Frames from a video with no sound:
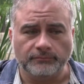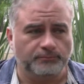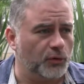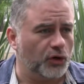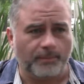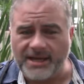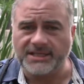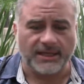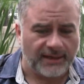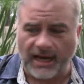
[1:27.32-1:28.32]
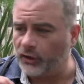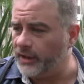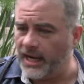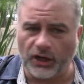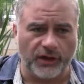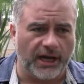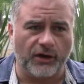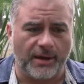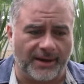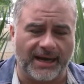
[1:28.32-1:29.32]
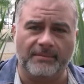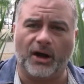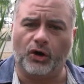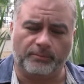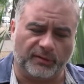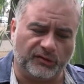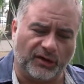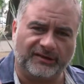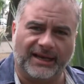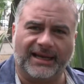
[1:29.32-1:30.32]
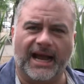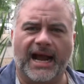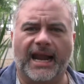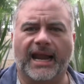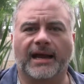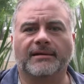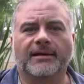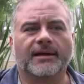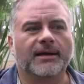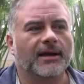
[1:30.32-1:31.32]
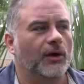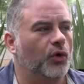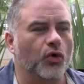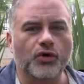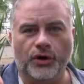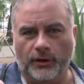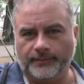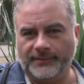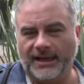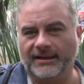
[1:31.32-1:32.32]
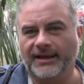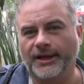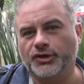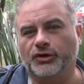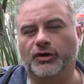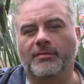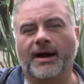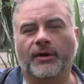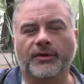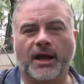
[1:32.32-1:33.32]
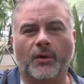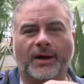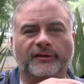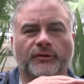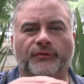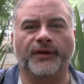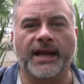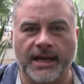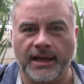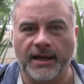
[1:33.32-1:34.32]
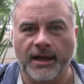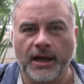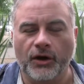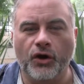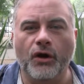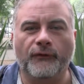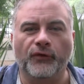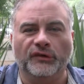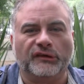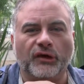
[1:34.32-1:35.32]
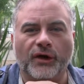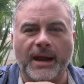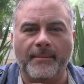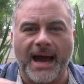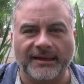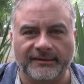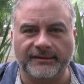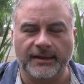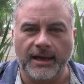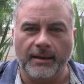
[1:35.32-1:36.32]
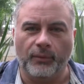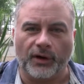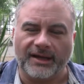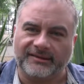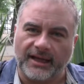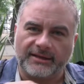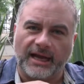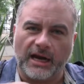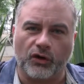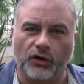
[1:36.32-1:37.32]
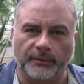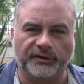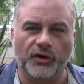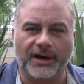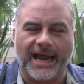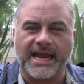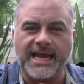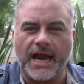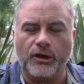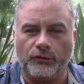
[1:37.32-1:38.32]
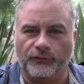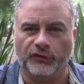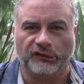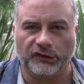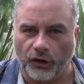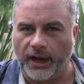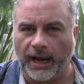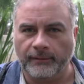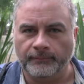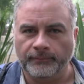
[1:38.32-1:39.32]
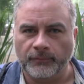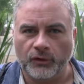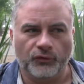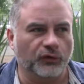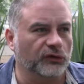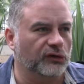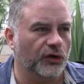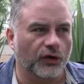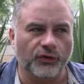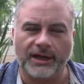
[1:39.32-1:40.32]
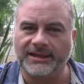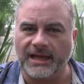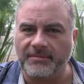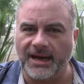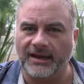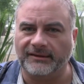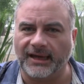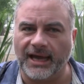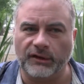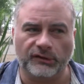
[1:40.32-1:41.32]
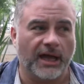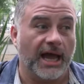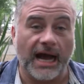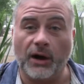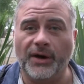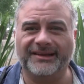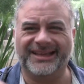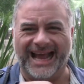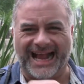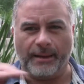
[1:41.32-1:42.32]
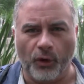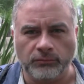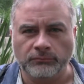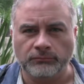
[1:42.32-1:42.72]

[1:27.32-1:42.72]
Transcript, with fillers: Puro pinche dinero, dinero, dinero y a ver, el mejor postor es el que gana. Uno, El derecho romano llegó a su fin, no funciona más, porque es tanta la corrupción que ya no funciona. Funcionó durante miles de años, ahora se acabó,